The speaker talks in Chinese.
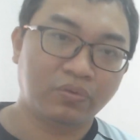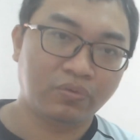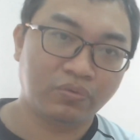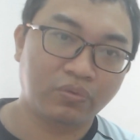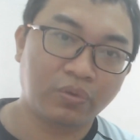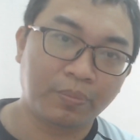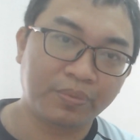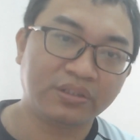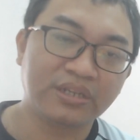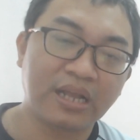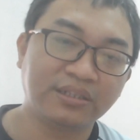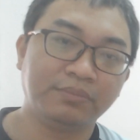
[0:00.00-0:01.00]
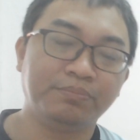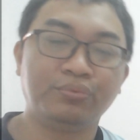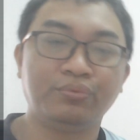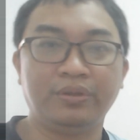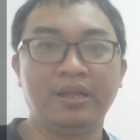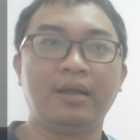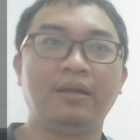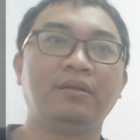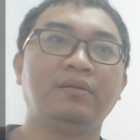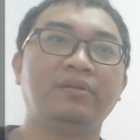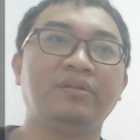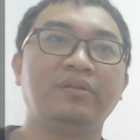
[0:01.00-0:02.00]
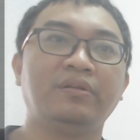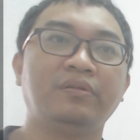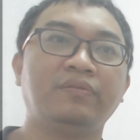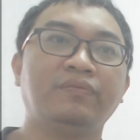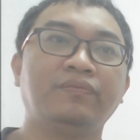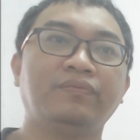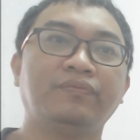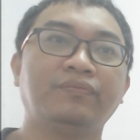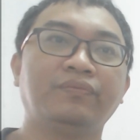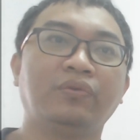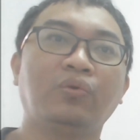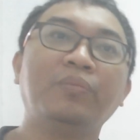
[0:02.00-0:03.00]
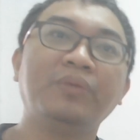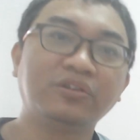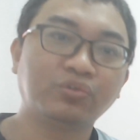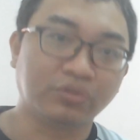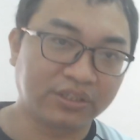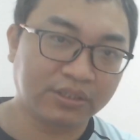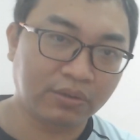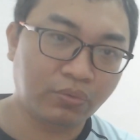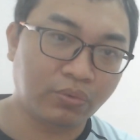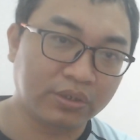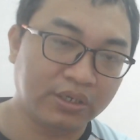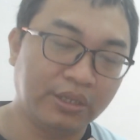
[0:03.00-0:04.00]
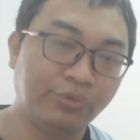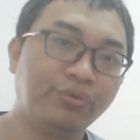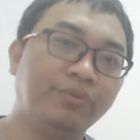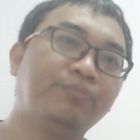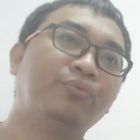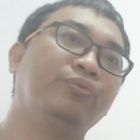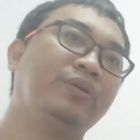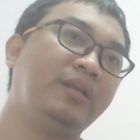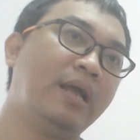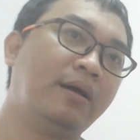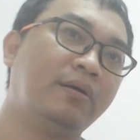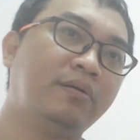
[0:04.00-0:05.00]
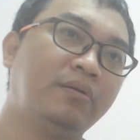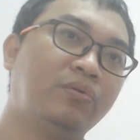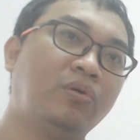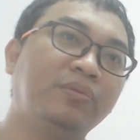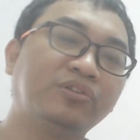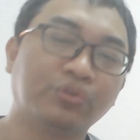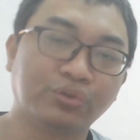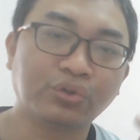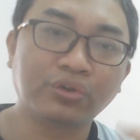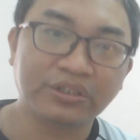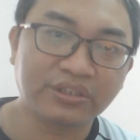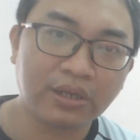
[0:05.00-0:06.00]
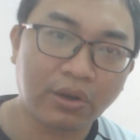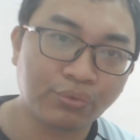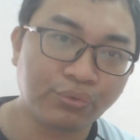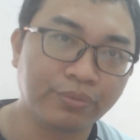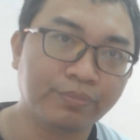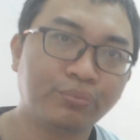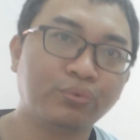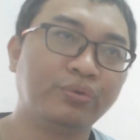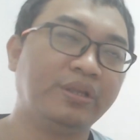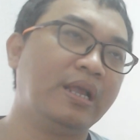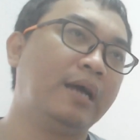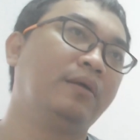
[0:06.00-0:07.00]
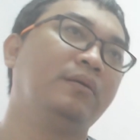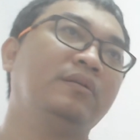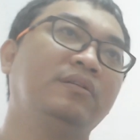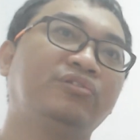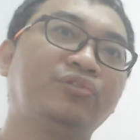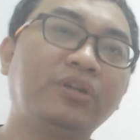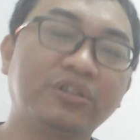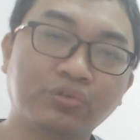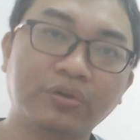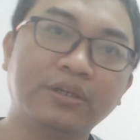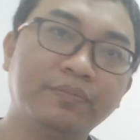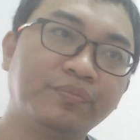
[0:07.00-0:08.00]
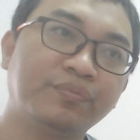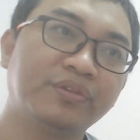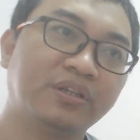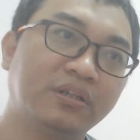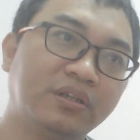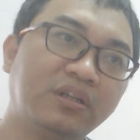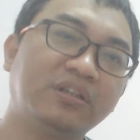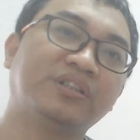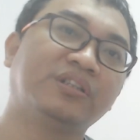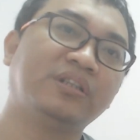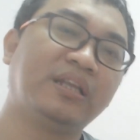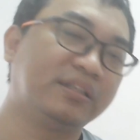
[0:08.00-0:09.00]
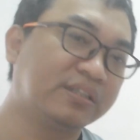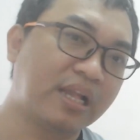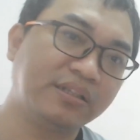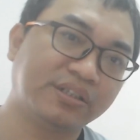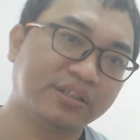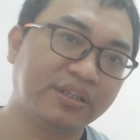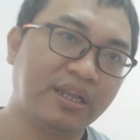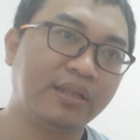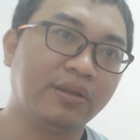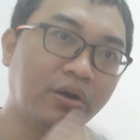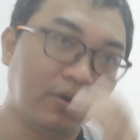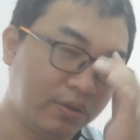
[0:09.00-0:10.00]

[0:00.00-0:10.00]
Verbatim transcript: 我们的家境不一样，我们所生活的领域不一样。我们所受的教育不一样，所以说呢，二十年、三十年以后，